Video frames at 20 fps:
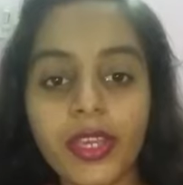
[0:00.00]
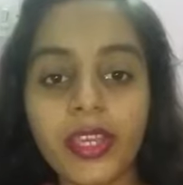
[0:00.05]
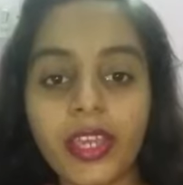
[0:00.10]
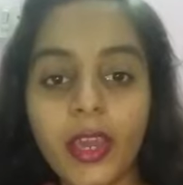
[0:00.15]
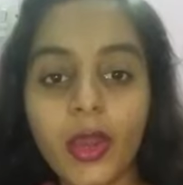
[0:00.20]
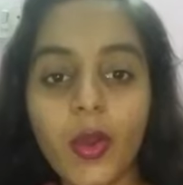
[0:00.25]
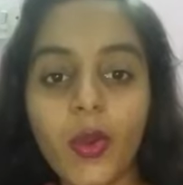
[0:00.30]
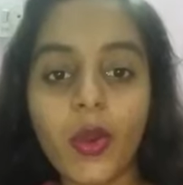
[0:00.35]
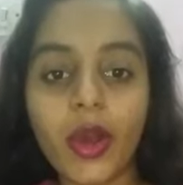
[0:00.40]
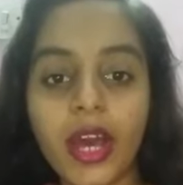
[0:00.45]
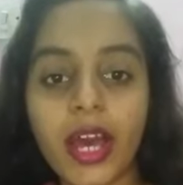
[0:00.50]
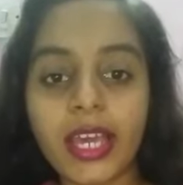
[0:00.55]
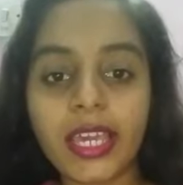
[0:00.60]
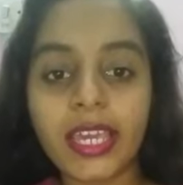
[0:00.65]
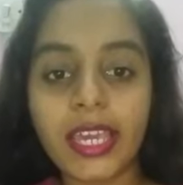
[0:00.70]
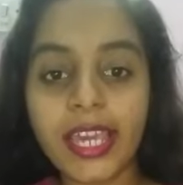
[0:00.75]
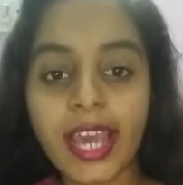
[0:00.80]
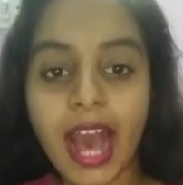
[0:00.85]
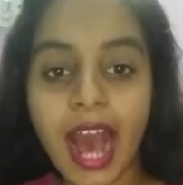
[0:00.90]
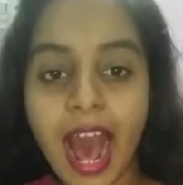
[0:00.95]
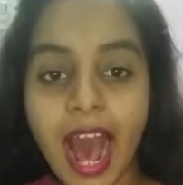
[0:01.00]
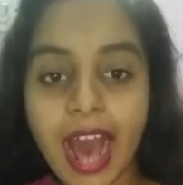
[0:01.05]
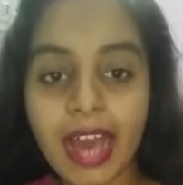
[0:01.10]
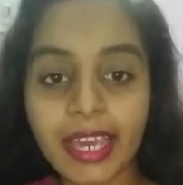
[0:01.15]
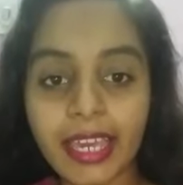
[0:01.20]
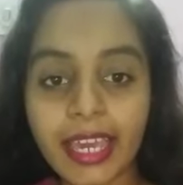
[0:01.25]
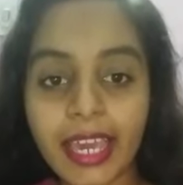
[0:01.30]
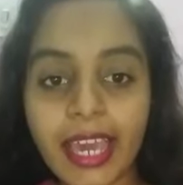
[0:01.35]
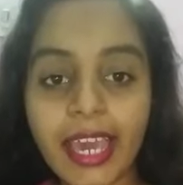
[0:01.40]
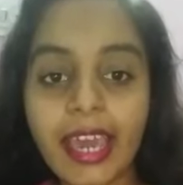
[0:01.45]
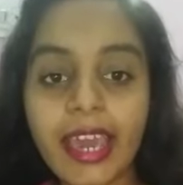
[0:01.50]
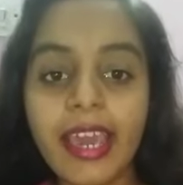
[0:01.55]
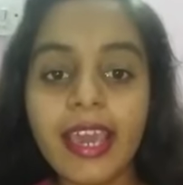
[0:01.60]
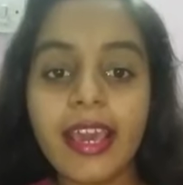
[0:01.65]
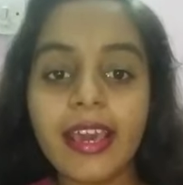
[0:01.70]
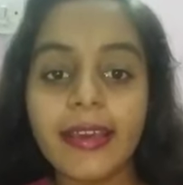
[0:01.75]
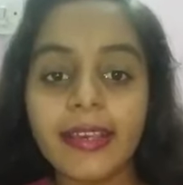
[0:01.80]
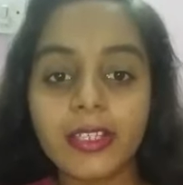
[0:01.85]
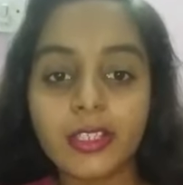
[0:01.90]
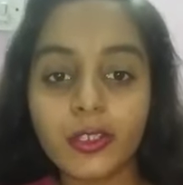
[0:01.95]
हो ये होगा कि आगे
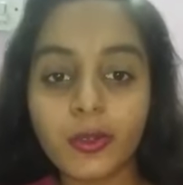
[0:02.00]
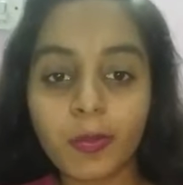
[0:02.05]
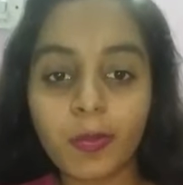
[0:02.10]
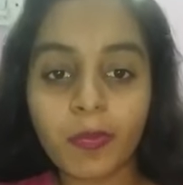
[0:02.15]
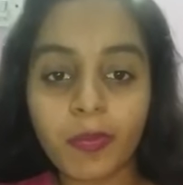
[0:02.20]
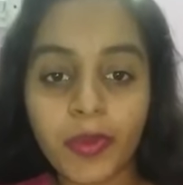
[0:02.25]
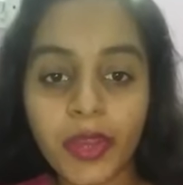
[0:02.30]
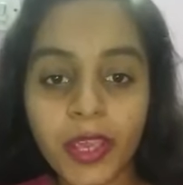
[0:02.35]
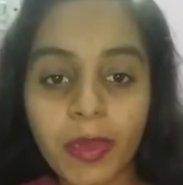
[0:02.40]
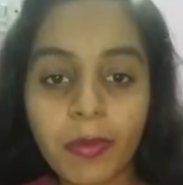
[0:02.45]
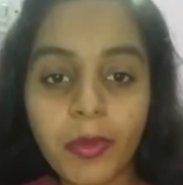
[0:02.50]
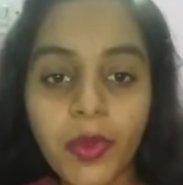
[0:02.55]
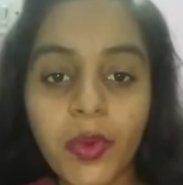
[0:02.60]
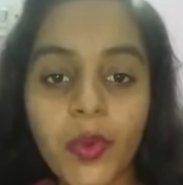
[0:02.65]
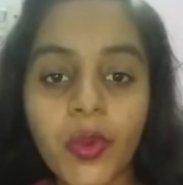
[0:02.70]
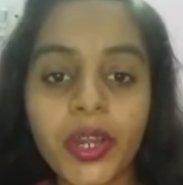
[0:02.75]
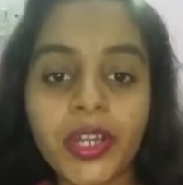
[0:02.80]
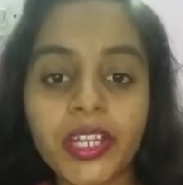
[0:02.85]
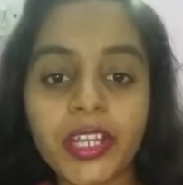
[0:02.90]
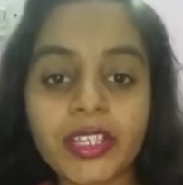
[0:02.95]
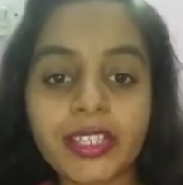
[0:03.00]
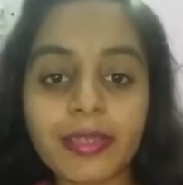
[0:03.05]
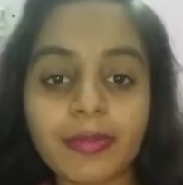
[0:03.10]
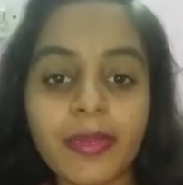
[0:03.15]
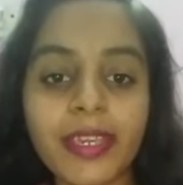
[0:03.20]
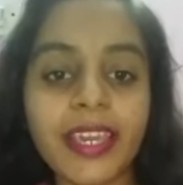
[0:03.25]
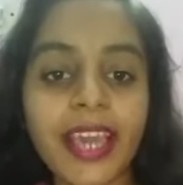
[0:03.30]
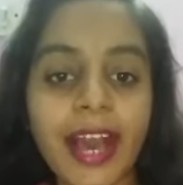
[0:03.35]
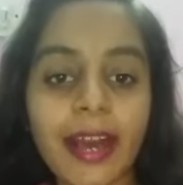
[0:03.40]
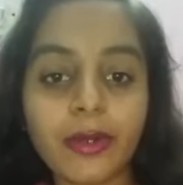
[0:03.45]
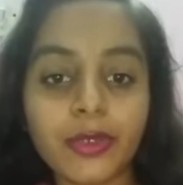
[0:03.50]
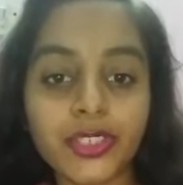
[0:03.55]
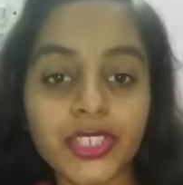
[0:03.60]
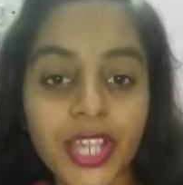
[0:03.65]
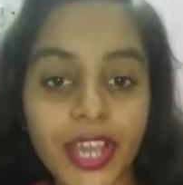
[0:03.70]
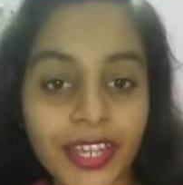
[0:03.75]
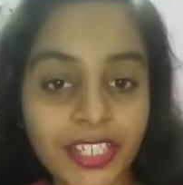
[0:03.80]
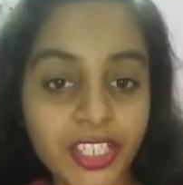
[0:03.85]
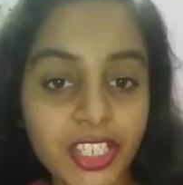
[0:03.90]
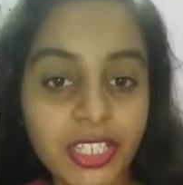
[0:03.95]
सुप्रीम कोर्ट इसमें क्या कुछ
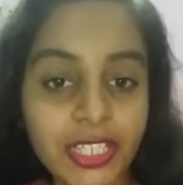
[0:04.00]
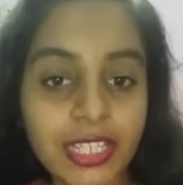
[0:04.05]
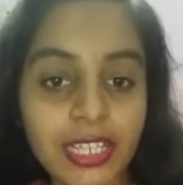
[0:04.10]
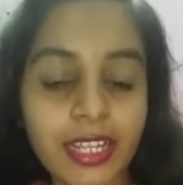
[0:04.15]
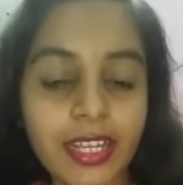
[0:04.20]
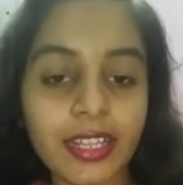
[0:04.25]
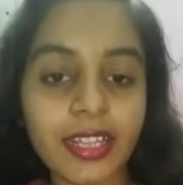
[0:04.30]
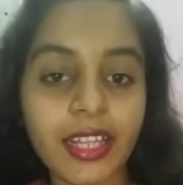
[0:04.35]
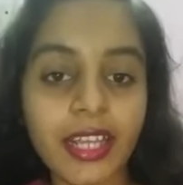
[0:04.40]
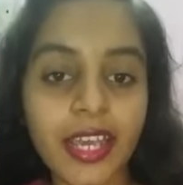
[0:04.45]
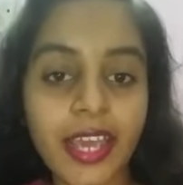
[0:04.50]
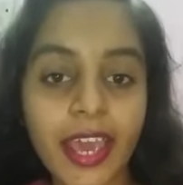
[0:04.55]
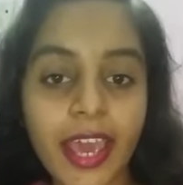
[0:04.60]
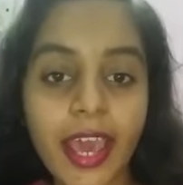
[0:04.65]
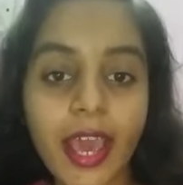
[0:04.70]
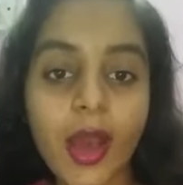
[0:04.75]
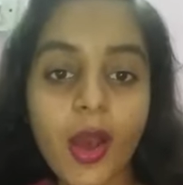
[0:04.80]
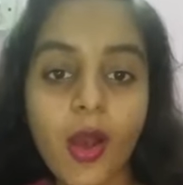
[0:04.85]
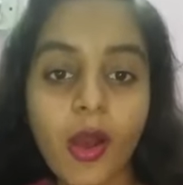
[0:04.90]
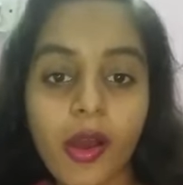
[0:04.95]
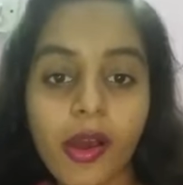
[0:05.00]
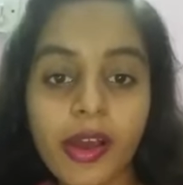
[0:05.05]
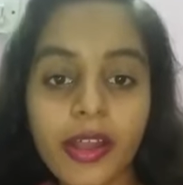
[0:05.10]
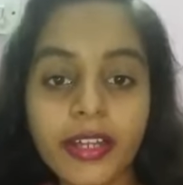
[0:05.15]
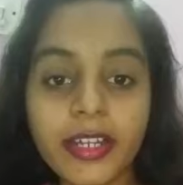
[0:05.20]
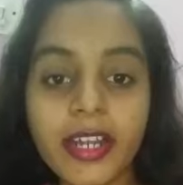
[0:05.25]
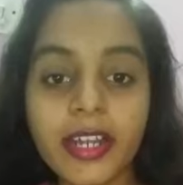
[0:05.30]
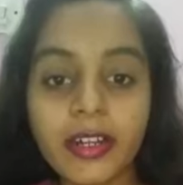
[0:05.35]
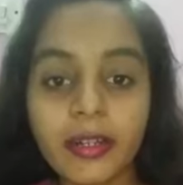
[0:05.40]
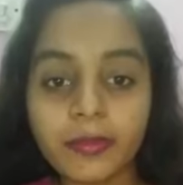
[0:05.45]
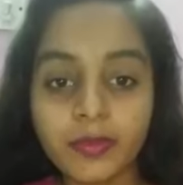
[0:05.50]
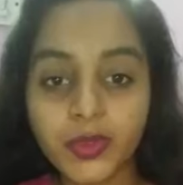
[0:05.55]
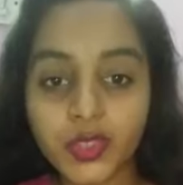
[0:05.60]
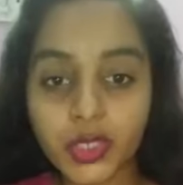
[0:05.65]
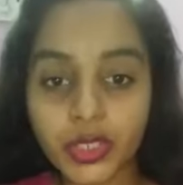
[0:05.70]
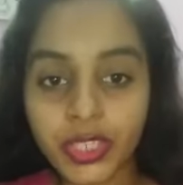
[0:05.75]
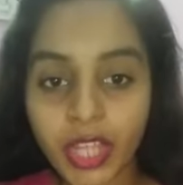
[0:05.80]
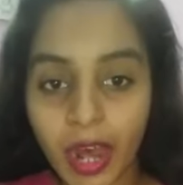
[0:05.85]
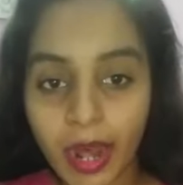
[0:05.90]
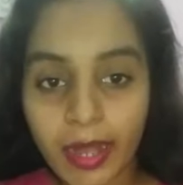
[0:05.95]
एक्शंस लेती है और
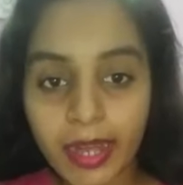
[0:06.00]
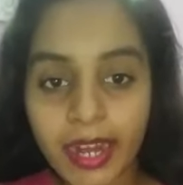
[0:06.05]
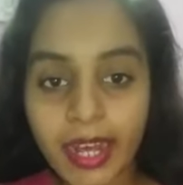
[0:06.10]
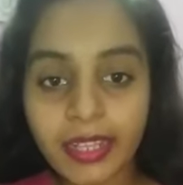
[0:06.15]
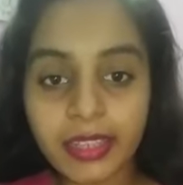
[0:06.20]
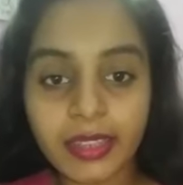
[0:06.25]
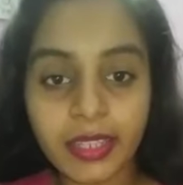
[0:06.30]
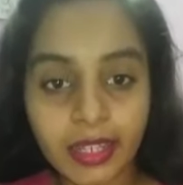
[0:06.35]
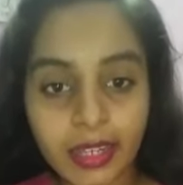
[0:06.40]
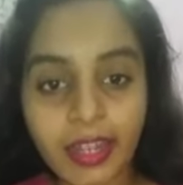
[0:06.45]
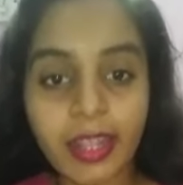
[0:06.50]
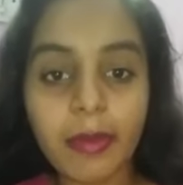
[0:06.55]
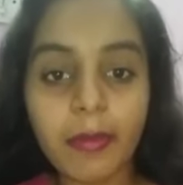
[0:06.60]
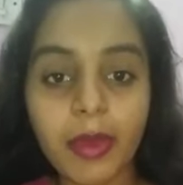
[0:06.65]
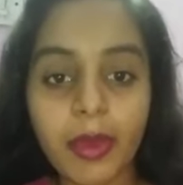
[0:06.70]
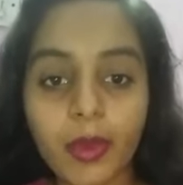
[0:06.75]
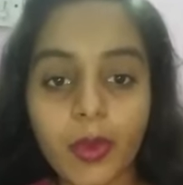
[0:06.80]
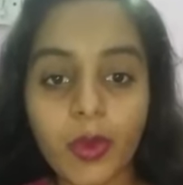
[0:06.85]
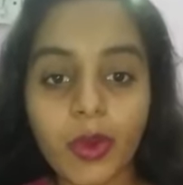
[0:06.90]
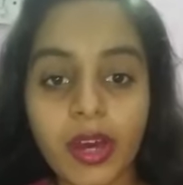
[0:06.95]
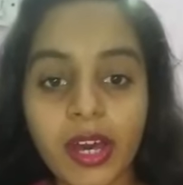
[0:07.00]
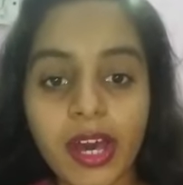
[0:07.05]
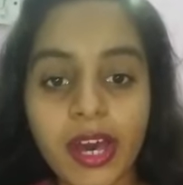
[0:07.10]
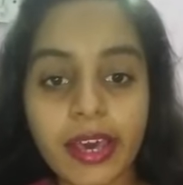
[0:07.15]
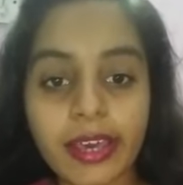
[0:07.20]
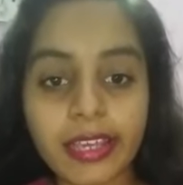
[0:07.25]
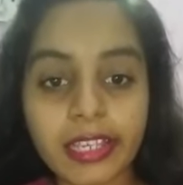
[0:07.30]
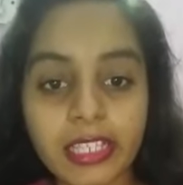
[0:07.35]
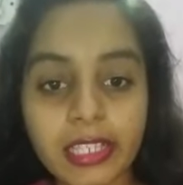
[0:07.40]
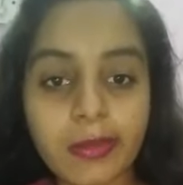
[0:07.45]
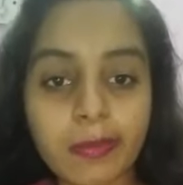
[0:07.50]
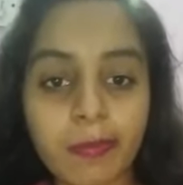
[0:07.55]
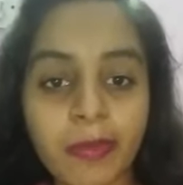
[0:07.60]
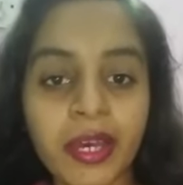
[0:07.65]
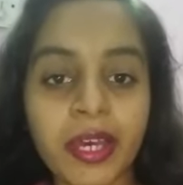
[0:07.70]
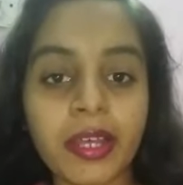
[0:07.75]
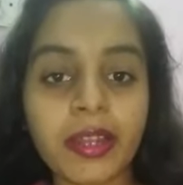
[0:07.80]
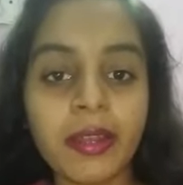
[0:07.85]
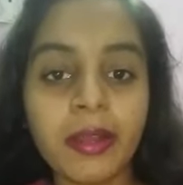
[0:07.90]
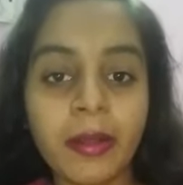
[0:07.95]
जो धरना दिल्ली में होगा इस
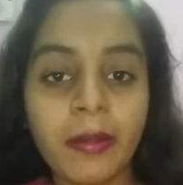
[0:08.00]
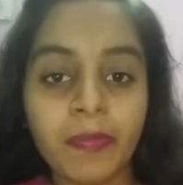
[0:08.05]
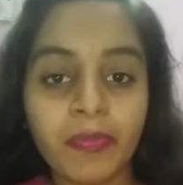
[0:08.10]
पर